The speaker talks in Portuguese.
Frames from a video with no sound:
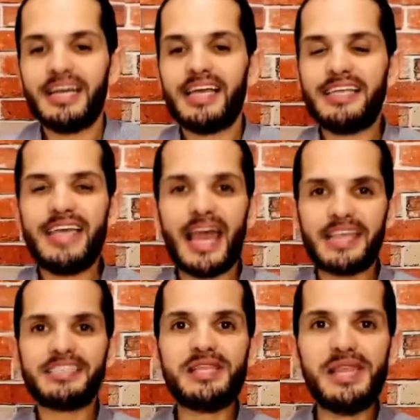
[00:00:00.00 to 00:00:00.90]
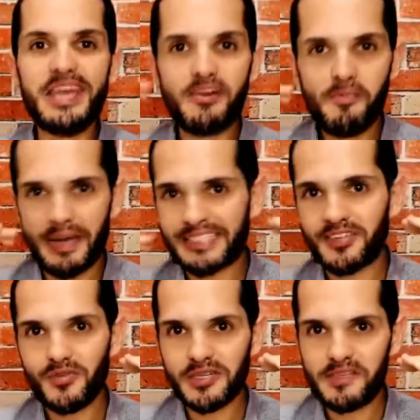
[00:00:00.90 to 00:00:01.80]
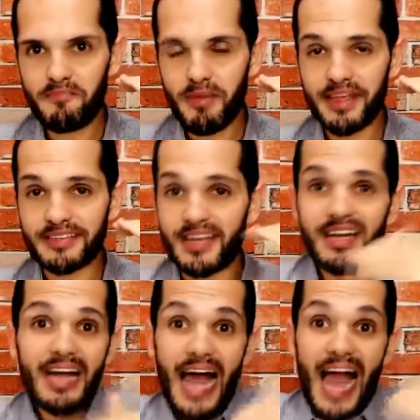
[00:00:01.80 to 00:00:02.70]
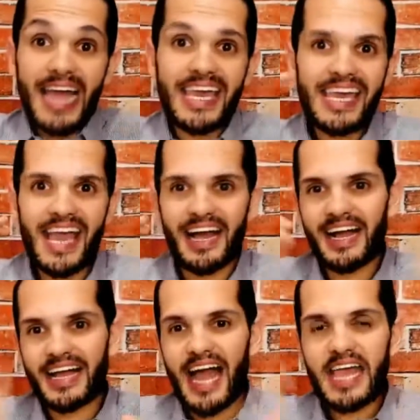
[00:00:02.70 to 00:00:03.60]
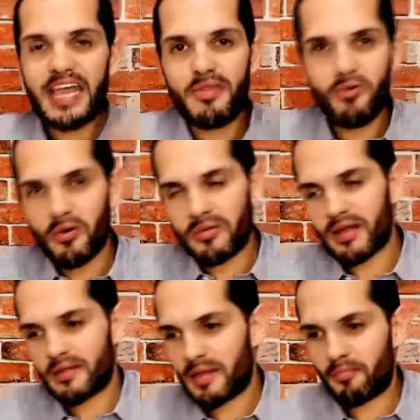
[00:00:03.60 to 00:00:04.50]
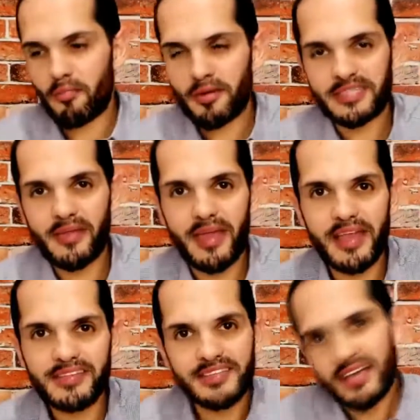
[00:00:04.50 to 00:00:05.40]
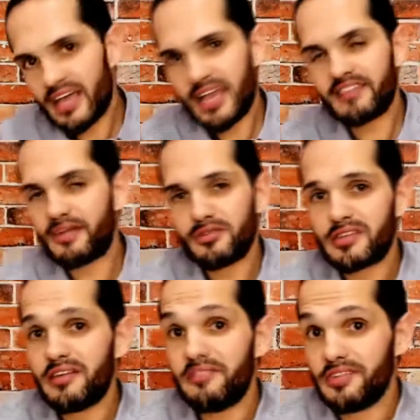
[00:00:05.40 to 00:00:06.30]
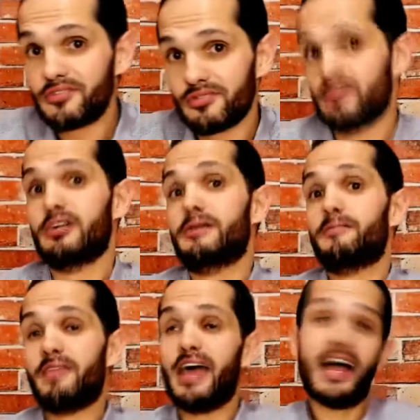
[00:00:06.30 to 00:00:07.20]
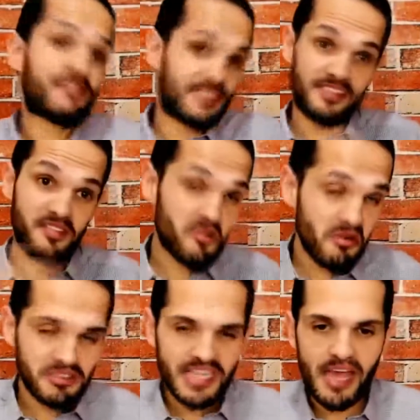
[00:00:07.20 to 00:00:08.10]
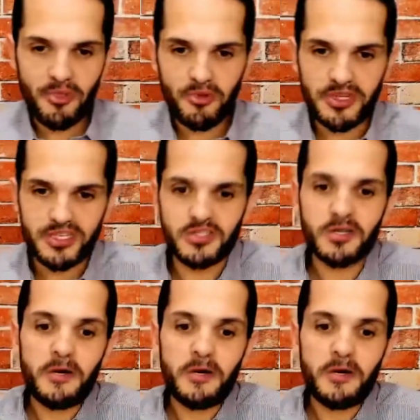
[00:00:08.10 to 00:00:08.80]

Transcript: e eles ligam para essas duas empresas. Aqui a cair no, na, na, proposta deles, eles vendem o serviço. Né? Às vezes não consegue tudo isso.